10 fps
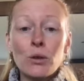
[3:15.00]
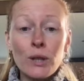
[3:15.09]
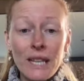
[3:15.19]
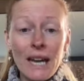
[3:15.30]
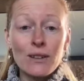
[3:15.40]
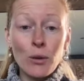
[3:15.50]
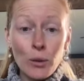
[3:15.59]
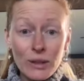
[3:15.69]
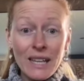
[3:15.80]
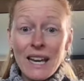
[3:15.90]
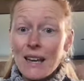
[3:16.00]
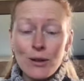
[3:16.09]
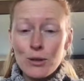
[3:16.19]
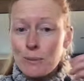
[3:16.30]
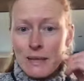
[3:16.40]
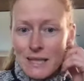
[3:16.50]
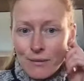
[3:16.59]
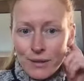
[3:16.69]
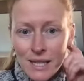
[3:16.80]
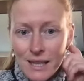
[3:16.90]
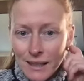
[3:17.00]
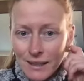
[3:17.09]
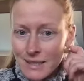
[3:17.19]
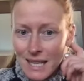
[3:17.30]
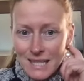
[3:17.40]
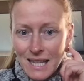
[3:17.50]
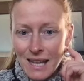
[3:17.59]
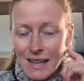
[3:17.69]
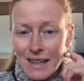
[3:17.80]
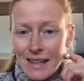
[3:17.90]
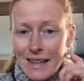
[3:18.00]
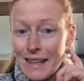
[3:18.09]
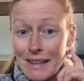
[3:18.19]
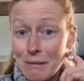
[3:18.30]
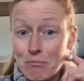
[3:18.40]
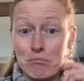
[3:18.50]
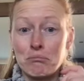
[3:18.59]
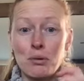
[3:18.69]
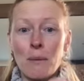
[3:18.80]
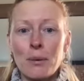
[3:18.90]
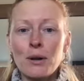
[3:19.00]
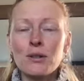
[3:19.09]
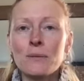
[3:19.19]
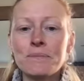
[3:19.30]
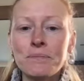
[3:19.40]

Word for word: cadre très spécifique. Ça, ça, peu importe.